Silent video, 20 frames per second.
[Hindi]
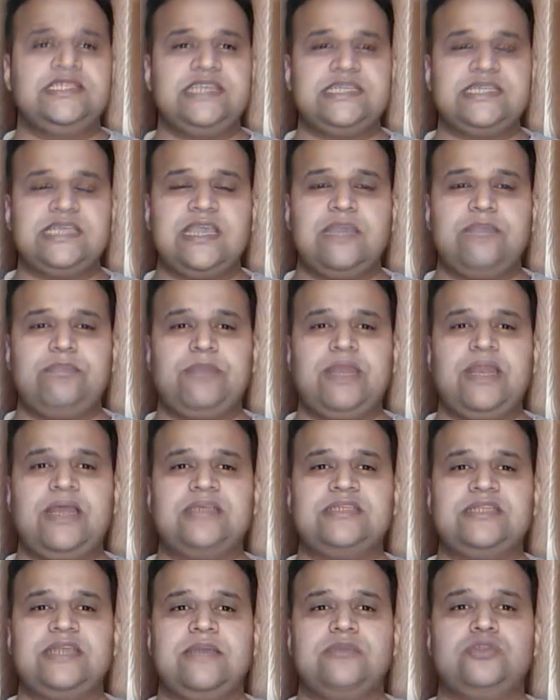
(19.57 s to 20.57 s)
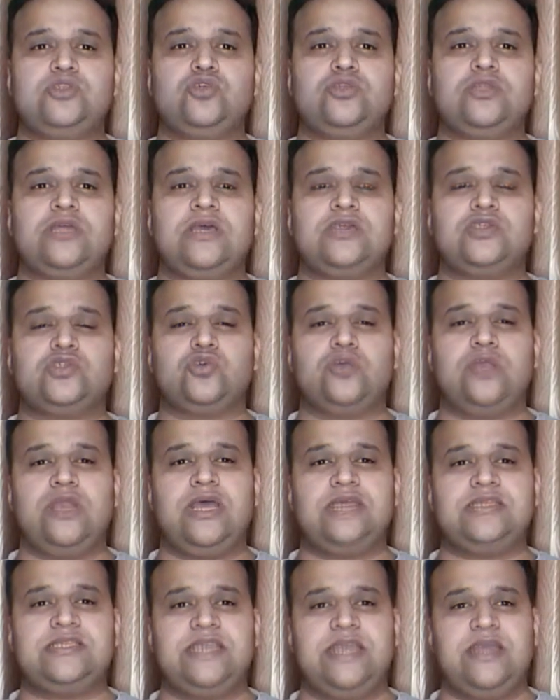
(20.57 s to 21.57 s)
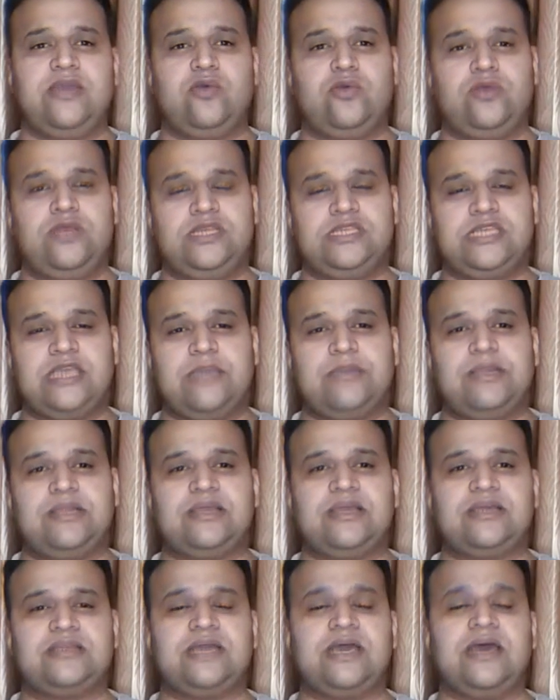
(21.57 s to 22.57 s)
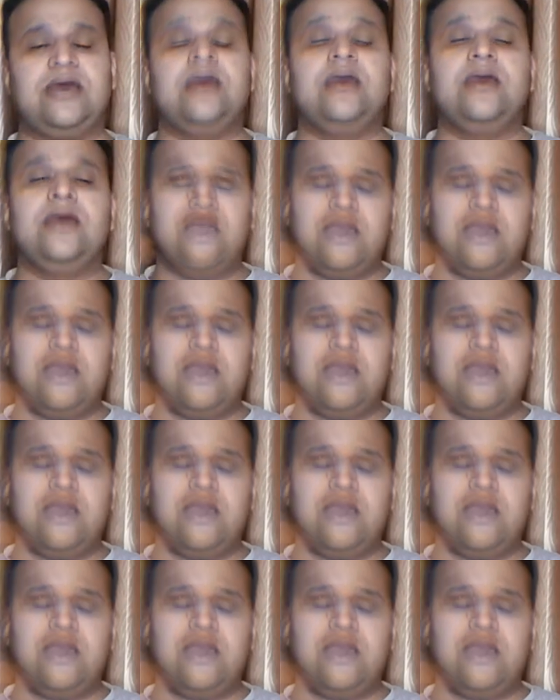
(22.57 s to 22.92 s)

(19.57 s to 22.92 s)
जैसा कि पहला स्टेप जो था 16 से 19 अप्रैल तक था